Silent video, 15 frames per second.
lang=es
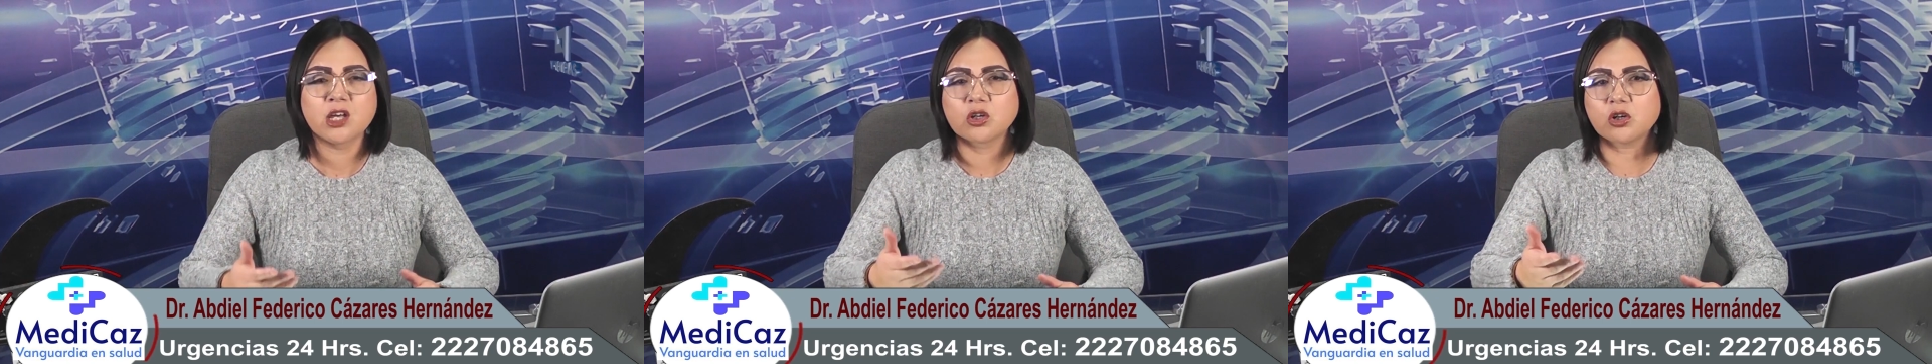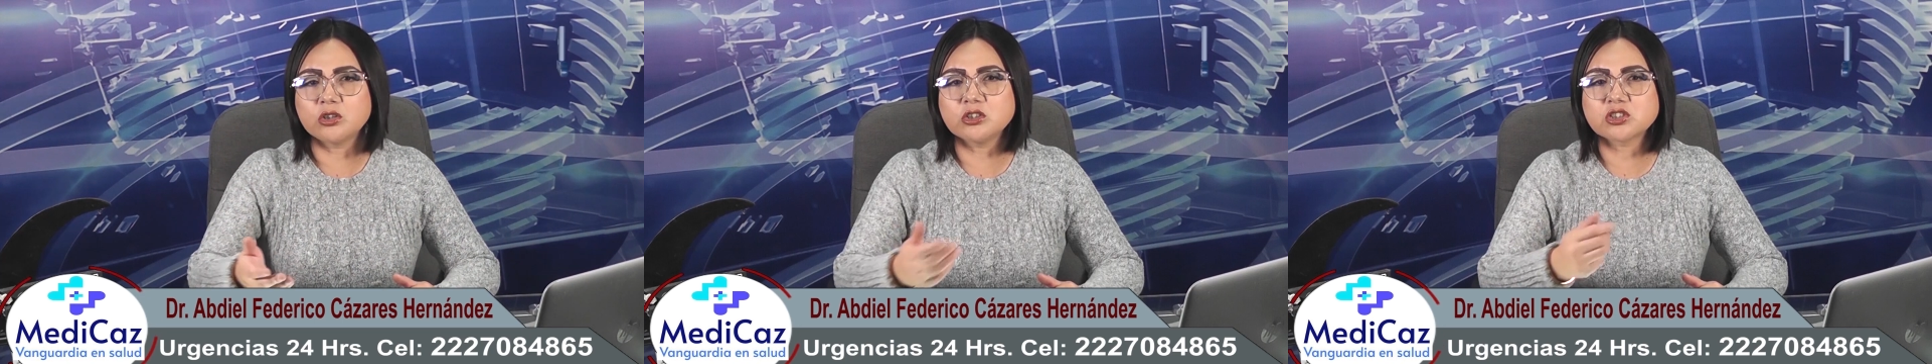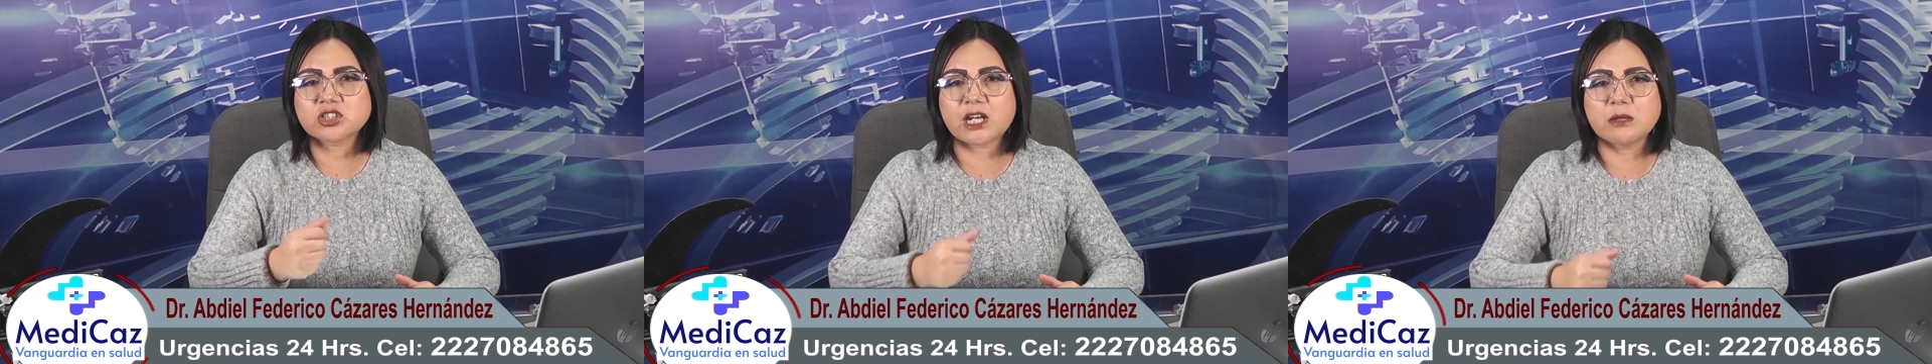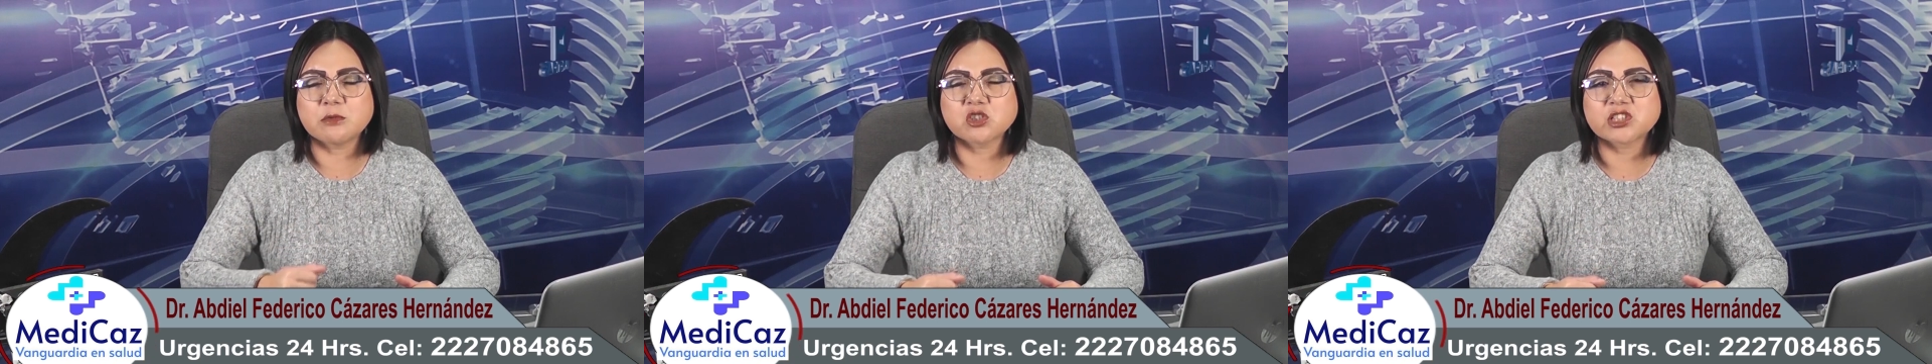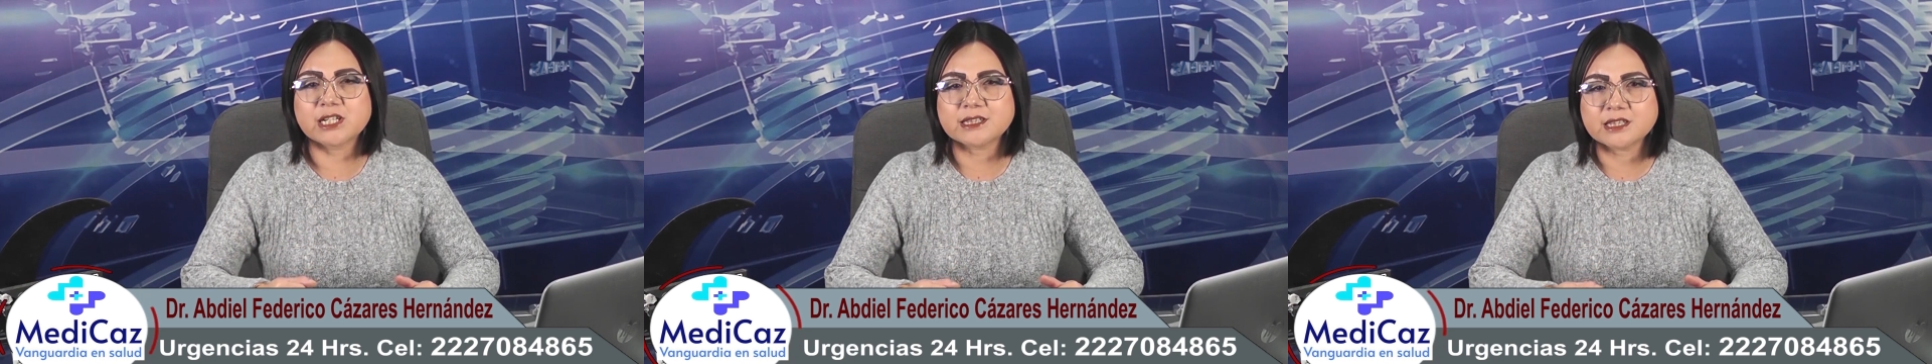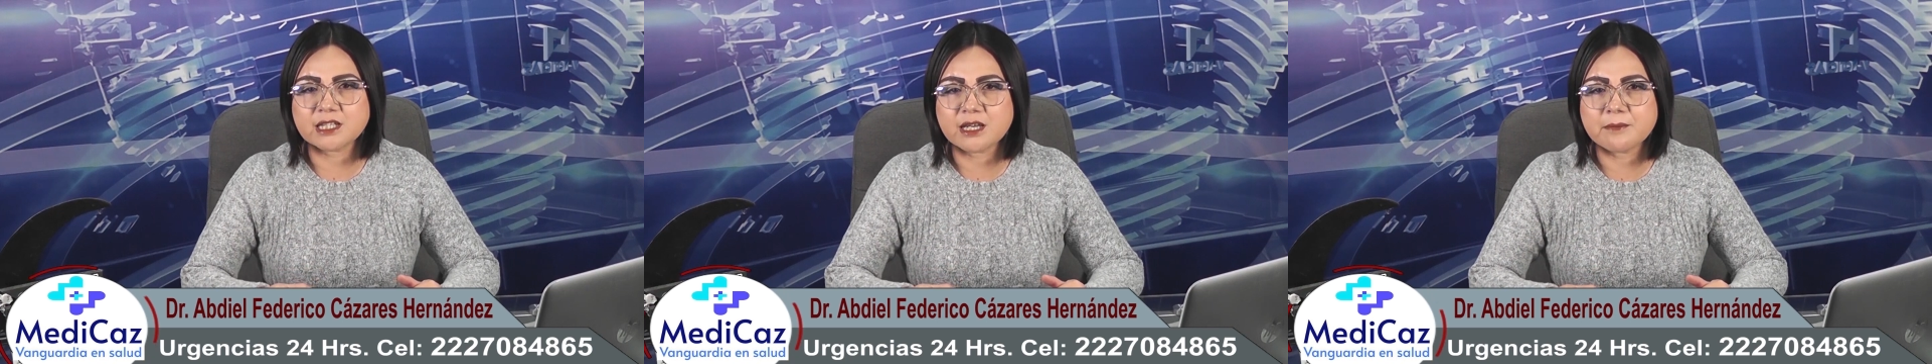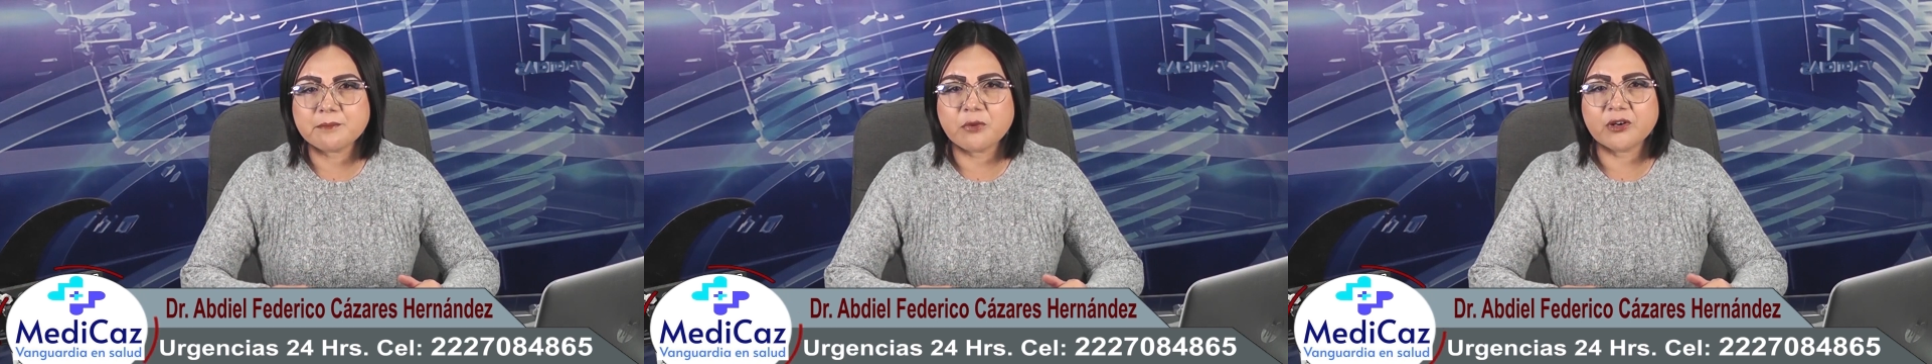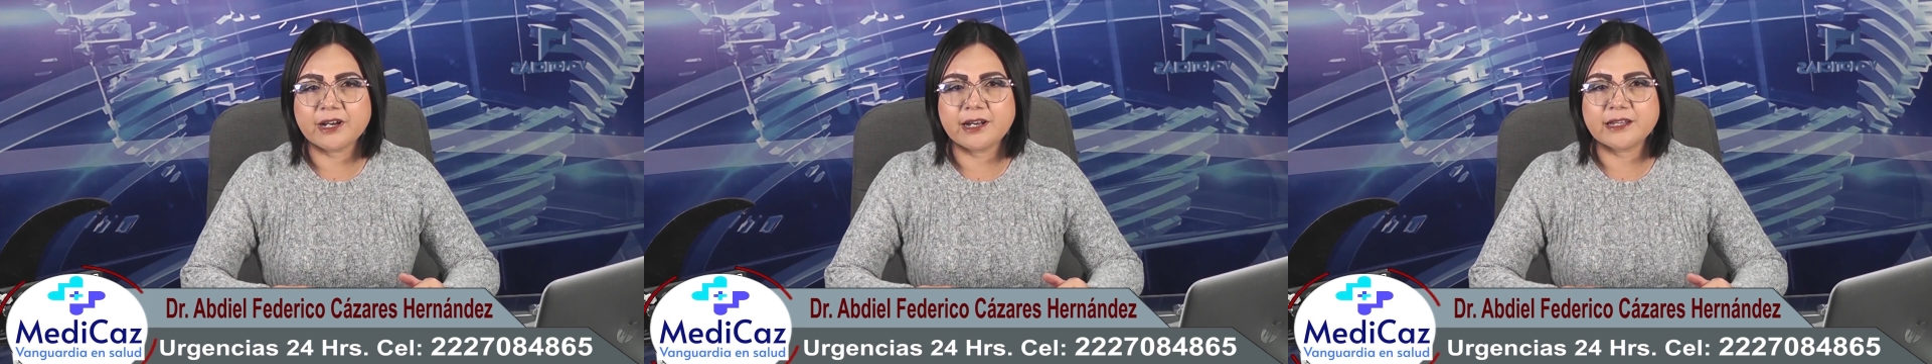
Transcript: Conozcamos el tiempo que